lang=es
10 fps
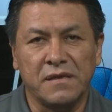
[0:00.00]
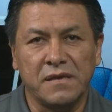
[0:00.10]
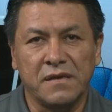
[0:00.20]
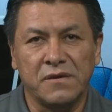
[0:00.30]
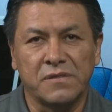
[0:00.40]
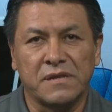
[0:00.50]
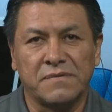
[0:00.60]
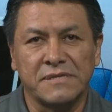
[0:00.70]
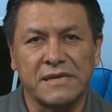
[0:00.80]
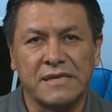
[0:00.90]
y otra
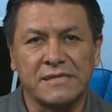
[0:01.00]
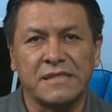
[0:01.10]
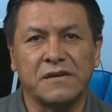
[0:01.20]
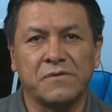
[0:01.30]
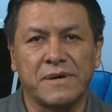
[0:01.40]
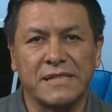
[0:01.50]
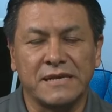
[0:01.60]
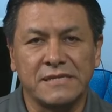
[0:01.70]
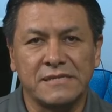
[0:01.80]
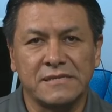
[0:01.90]
vez a esa Diego
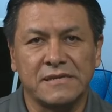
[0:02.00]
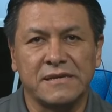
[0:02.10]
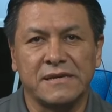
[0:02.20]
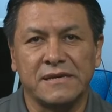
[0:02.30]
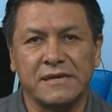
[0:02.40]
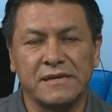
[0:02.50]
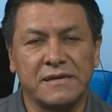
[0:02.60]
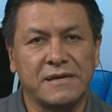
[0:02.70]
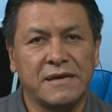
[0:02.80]
Valdés, que